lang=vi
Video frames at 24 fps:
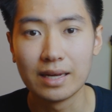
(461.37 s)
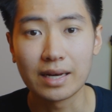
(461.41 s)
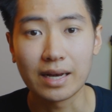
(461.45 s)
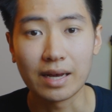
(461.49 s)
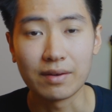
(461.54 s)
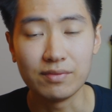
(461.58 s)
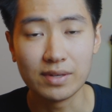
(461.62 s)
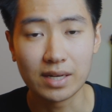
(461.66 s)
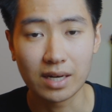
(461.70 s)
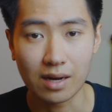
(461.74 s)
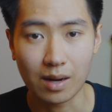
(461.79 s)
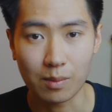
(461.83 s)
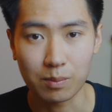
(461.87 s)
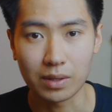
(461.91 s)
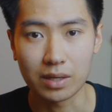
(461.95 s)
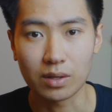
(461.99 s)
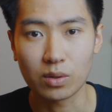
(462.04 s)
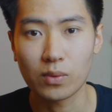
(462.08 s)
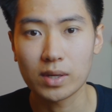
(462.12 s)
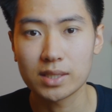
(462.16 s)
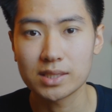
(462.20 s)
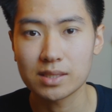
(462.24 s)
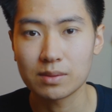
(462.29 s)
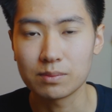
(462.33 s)
cái việc học là
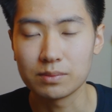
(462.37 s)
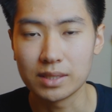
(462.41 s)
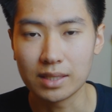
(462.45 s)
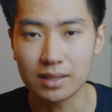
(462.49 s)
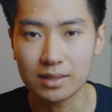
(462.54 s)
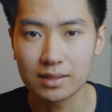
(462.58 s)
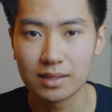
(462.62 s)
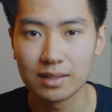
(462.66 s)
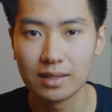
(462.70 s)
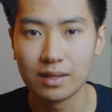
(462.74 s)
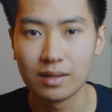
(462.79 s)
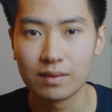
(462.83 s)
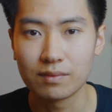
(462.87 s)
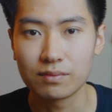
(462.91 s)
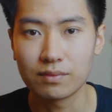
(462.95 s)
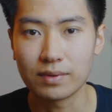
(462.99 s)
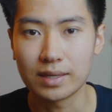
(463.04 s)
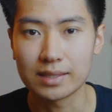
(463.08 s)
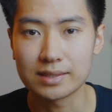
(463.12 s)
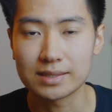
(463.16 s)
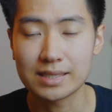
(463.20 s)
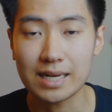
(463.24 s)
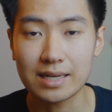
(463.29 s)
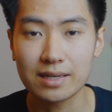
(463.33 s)
quan trọng nhất
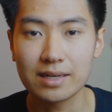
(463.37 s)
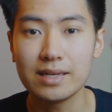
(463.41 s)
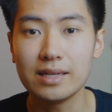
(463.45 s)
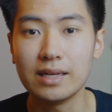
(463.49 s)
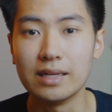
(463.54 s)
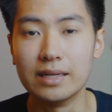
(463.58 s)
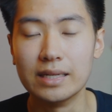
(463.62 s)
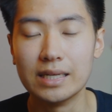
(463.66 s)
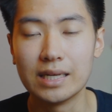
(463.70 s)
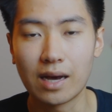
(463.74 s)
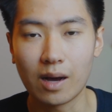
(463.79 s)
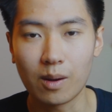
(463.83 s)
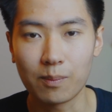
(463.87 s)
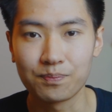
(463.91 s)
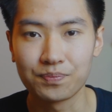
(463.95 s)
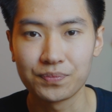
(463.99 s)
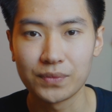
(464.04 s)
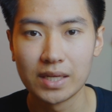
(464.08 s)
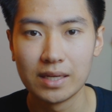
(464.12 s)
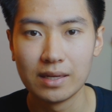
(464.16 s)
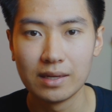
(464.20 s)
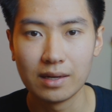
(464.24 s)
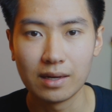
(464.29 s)
và sang đây để đi học,